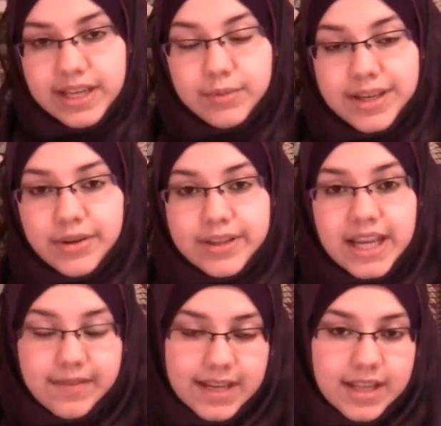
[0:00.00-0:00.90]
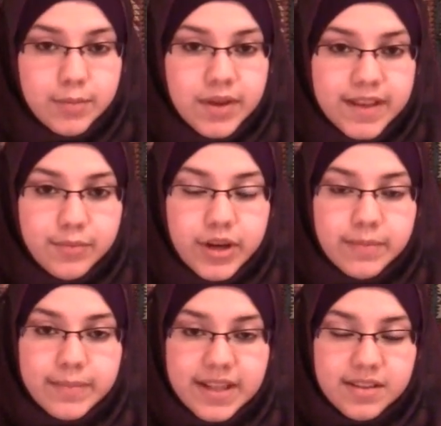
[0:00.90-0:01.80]
les lois qui ont été révélées à notre prophète
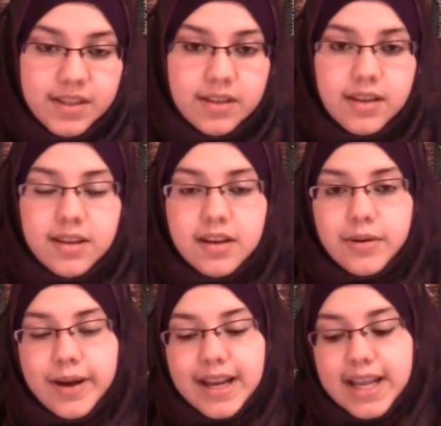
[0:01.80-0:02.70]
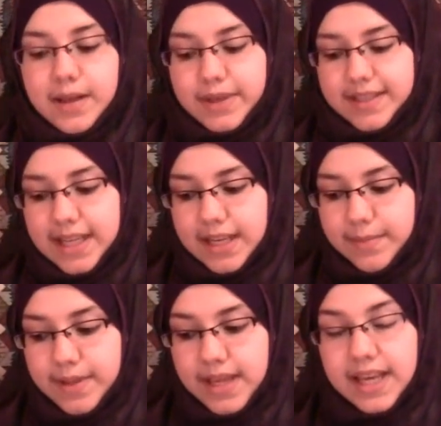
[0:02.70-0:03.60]
Muhammad sallallahu alayhi wa
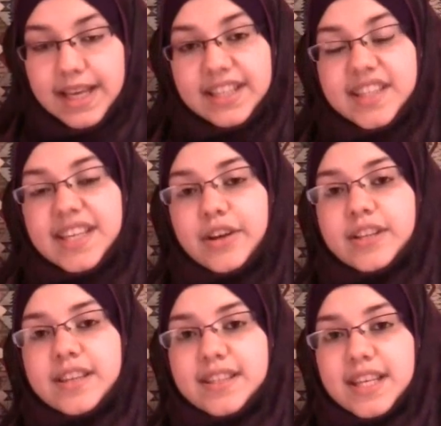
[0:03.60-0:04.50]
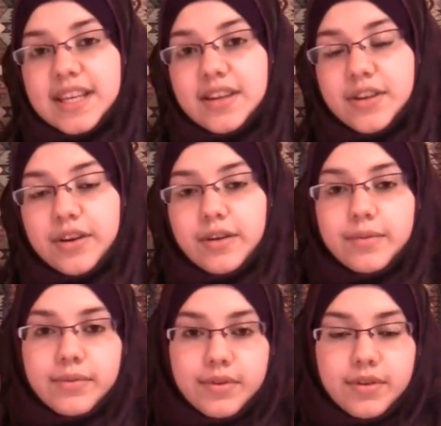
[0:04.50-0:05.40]
Et ça, c'est un des signes
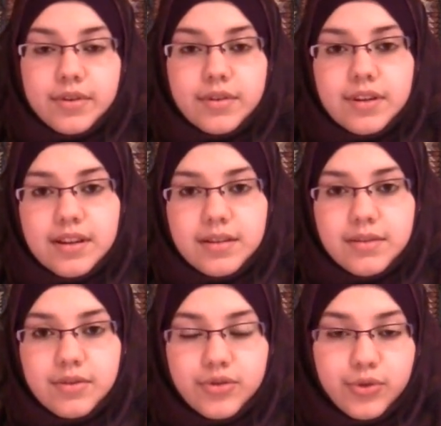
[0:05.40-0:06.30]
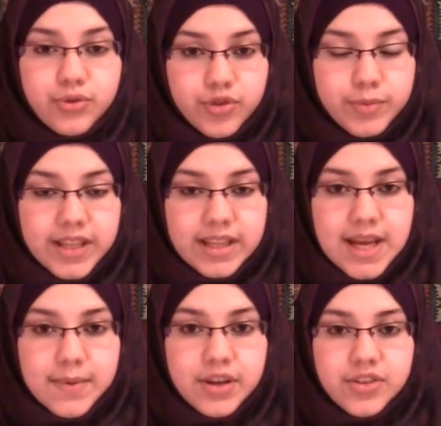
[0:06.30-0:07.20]
que le jour du jugement
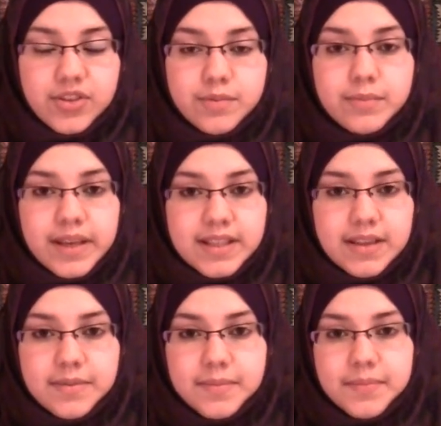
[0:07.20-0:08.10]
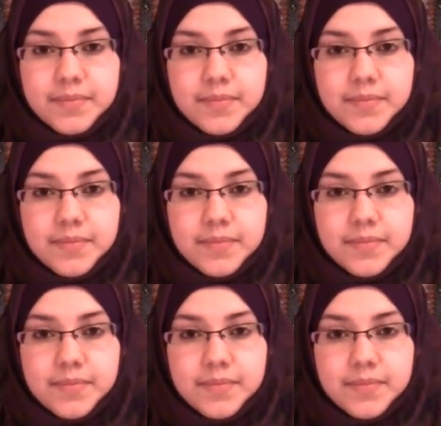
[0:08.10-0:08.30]
dernier approche. Merci.